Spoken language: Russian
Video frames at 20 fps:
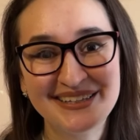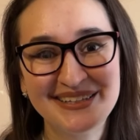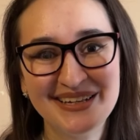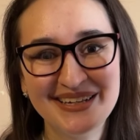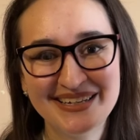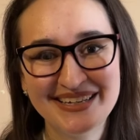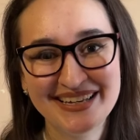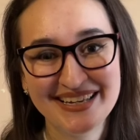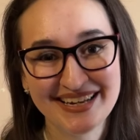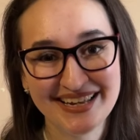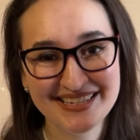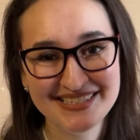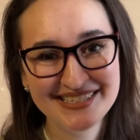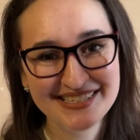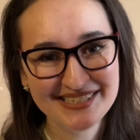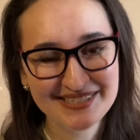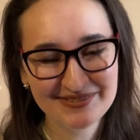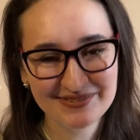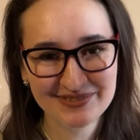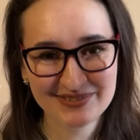только ради
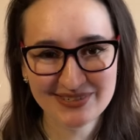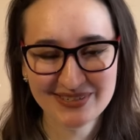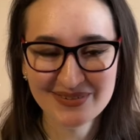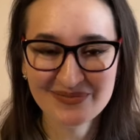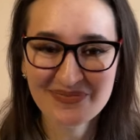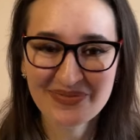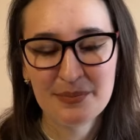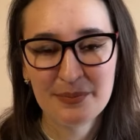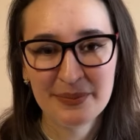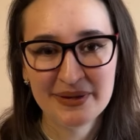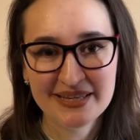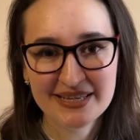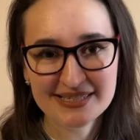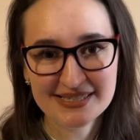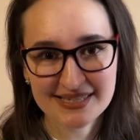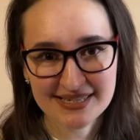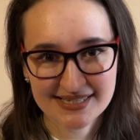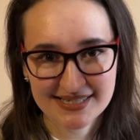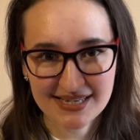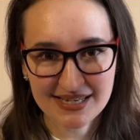него. Мне
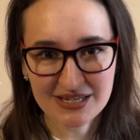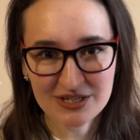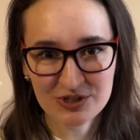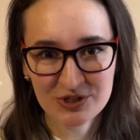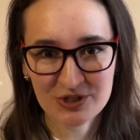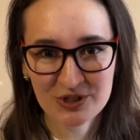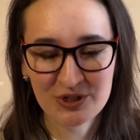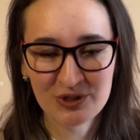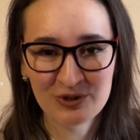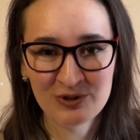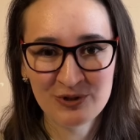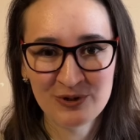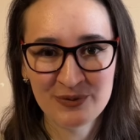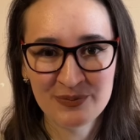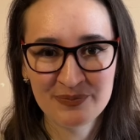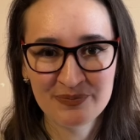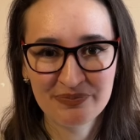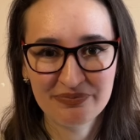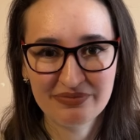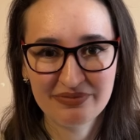сказали, что
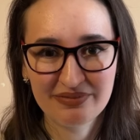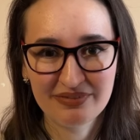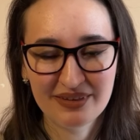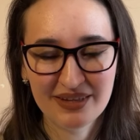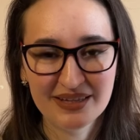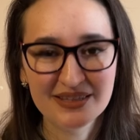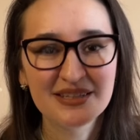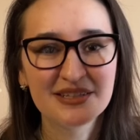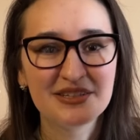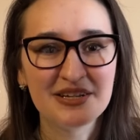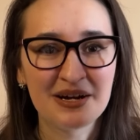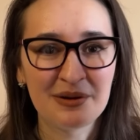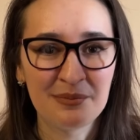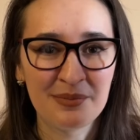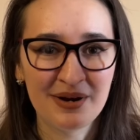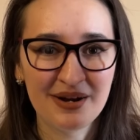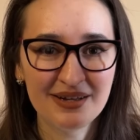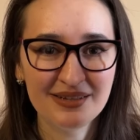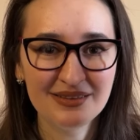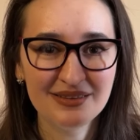этот
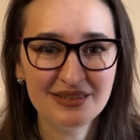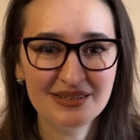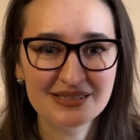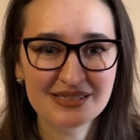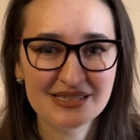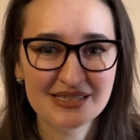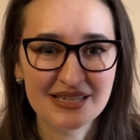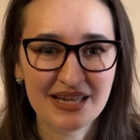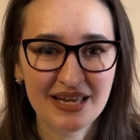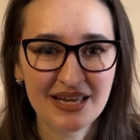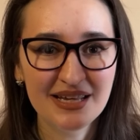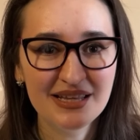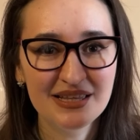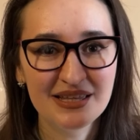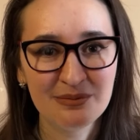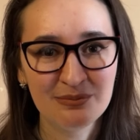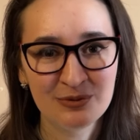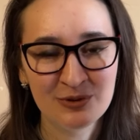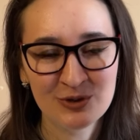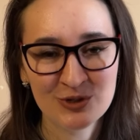роман стоит
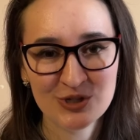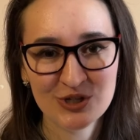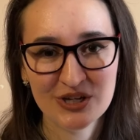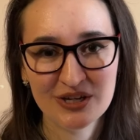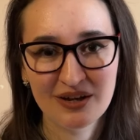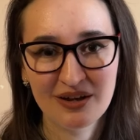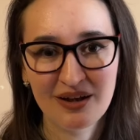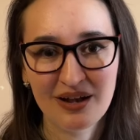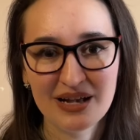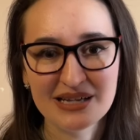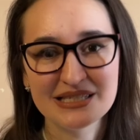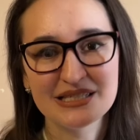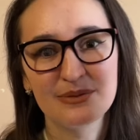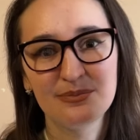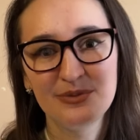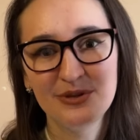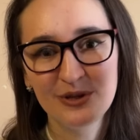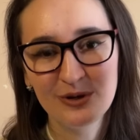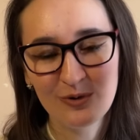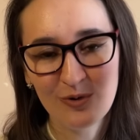немножко
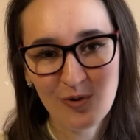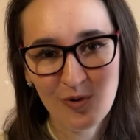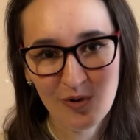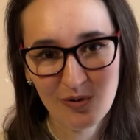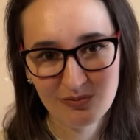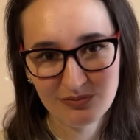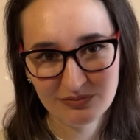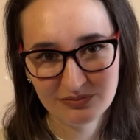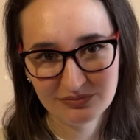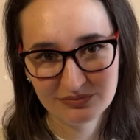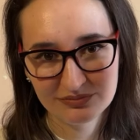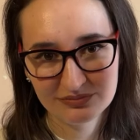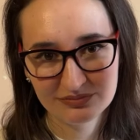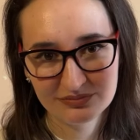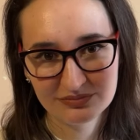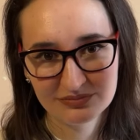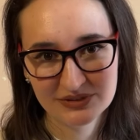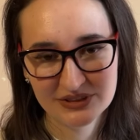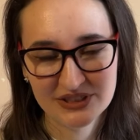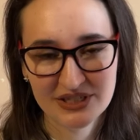особняком
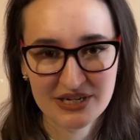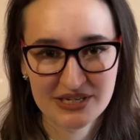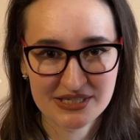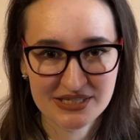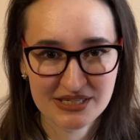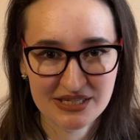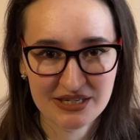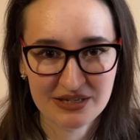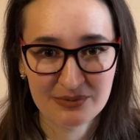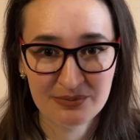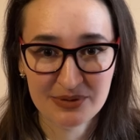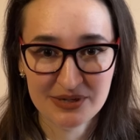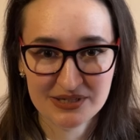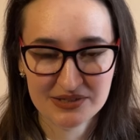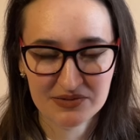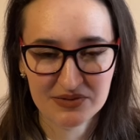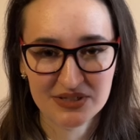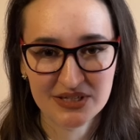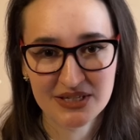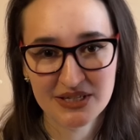среди
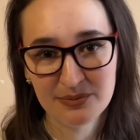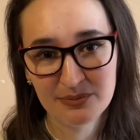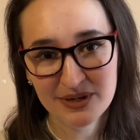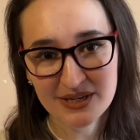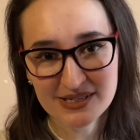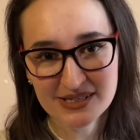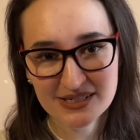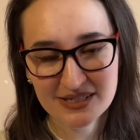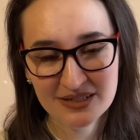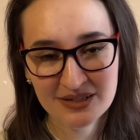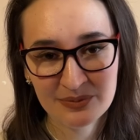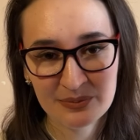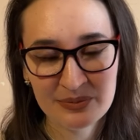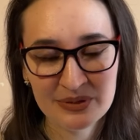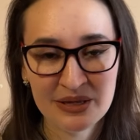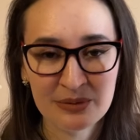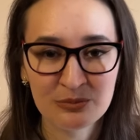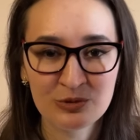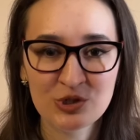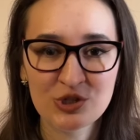произведений Мейсона,
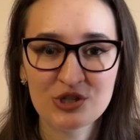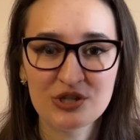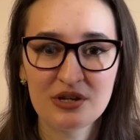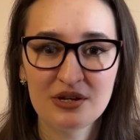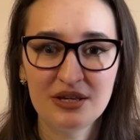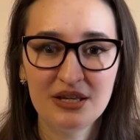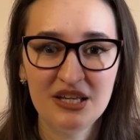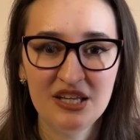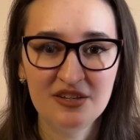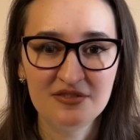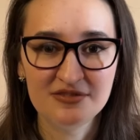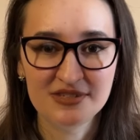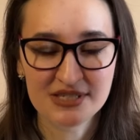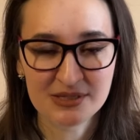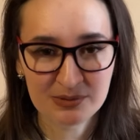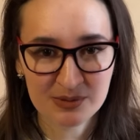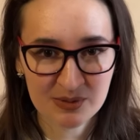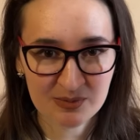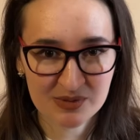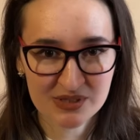потому что и в
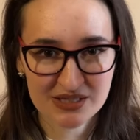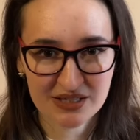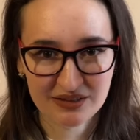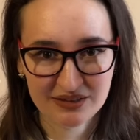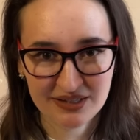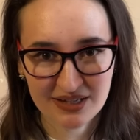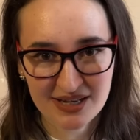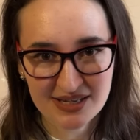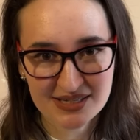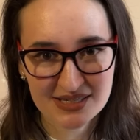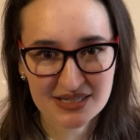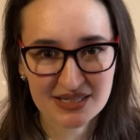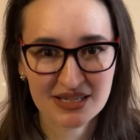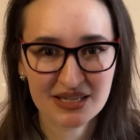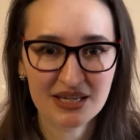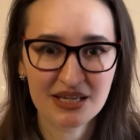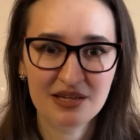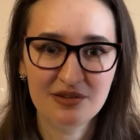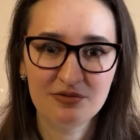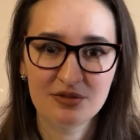«Зимнем солдате»,
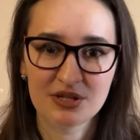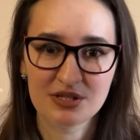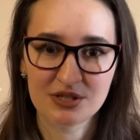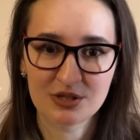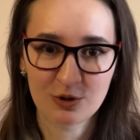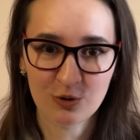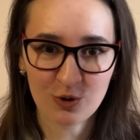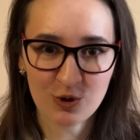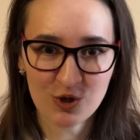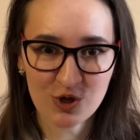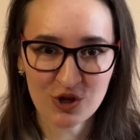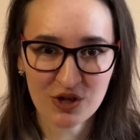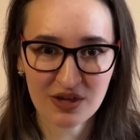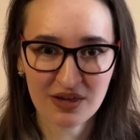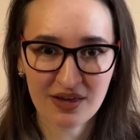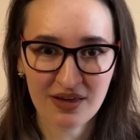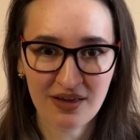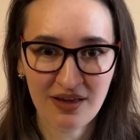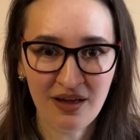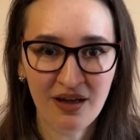и в
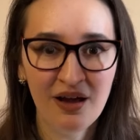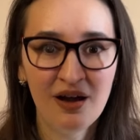«Настройщике»